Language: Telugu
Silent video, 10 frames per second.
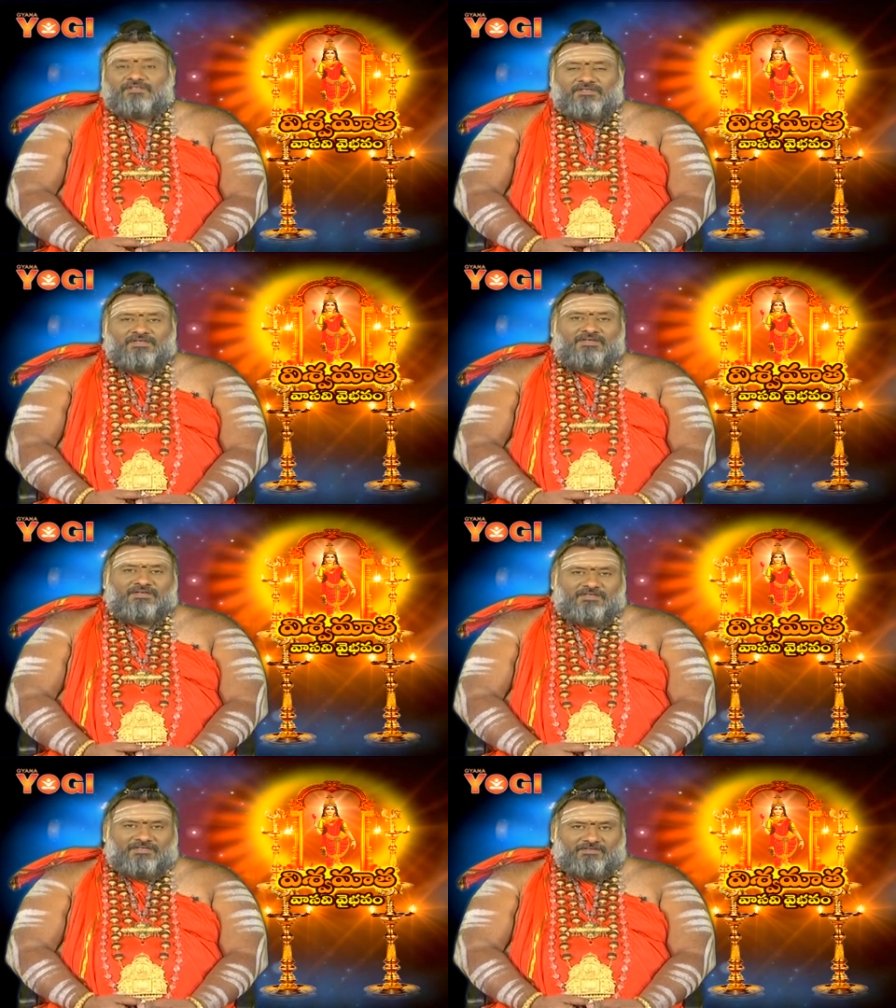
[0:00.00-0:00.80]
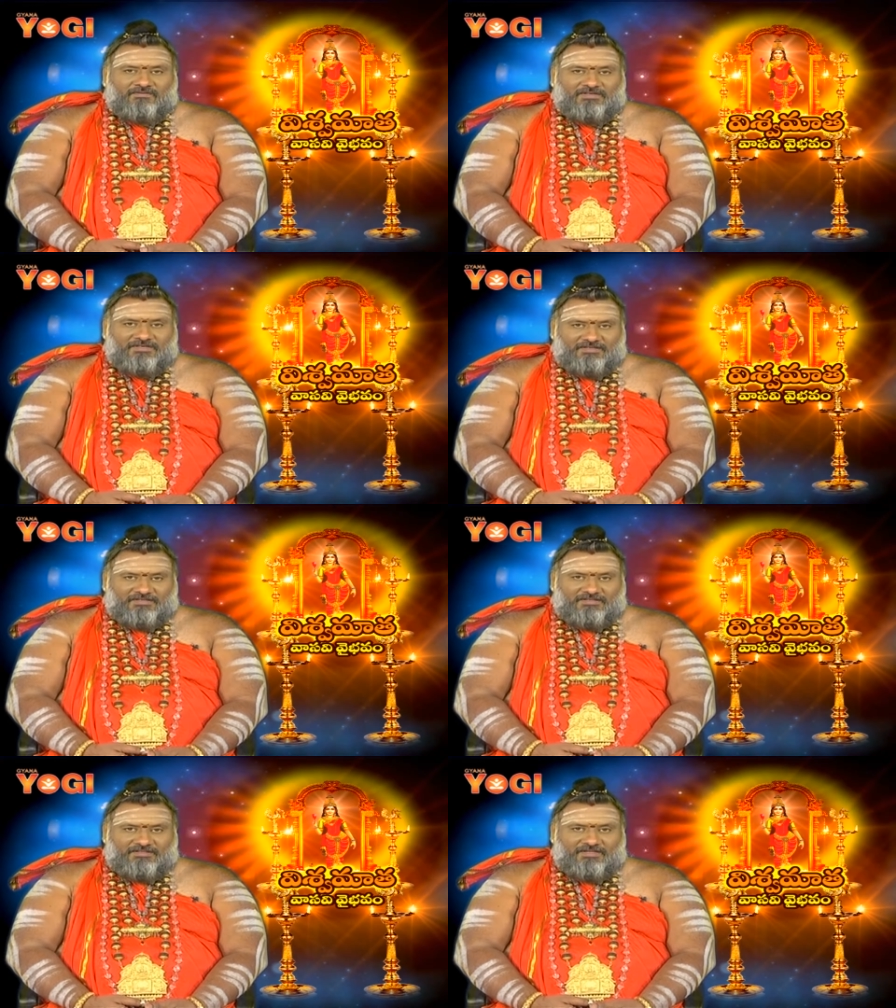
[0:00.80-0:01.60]
ఎందుకనంటే ఇటువంటి
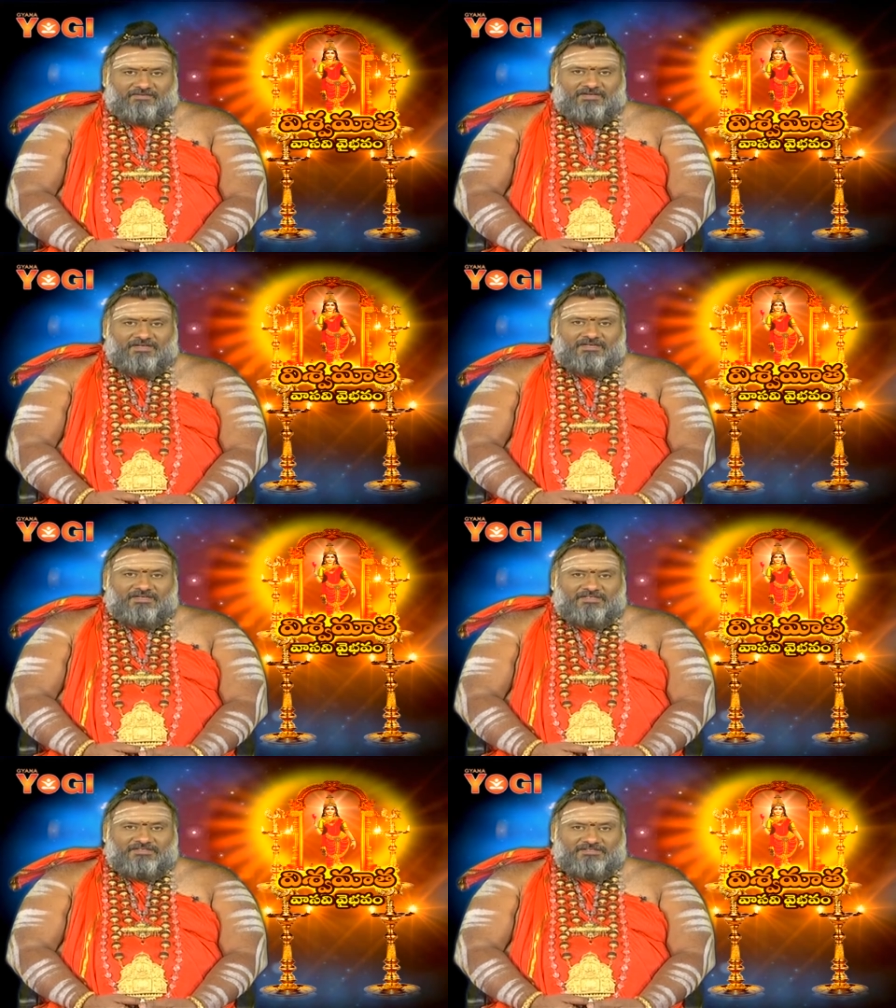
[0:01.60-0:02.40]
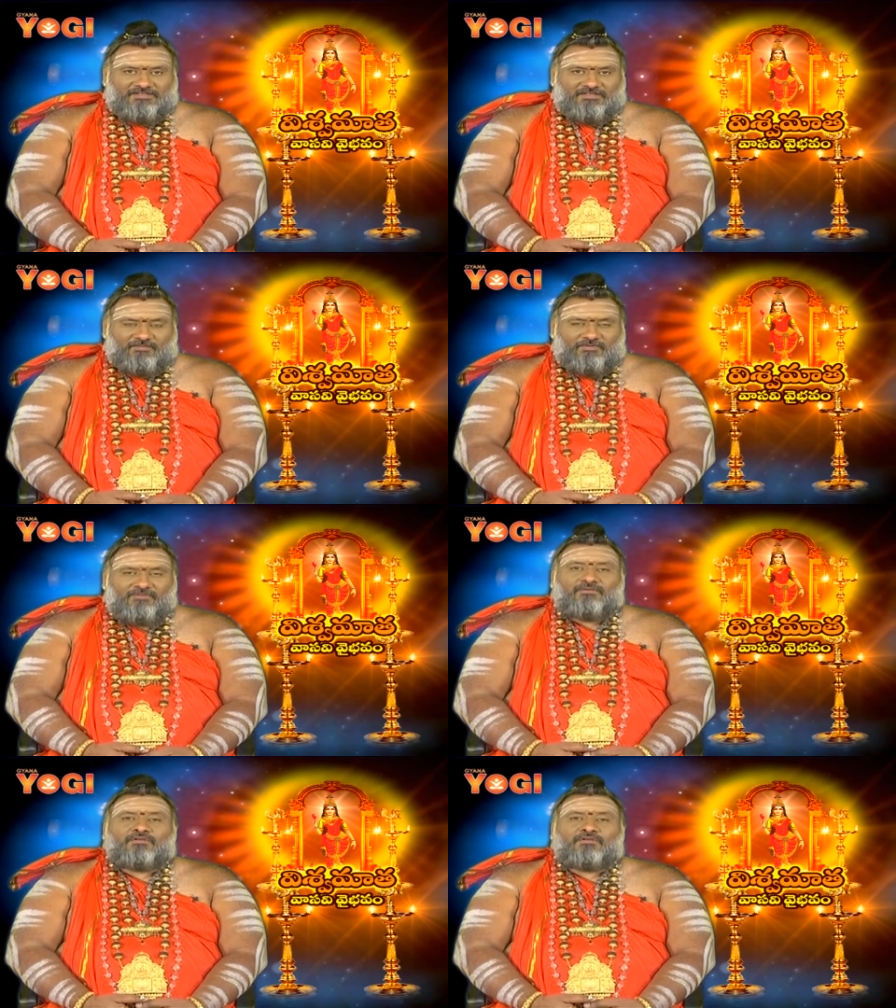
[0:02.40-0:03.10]
దైవ కార్యాలు చేసేటప్పుడు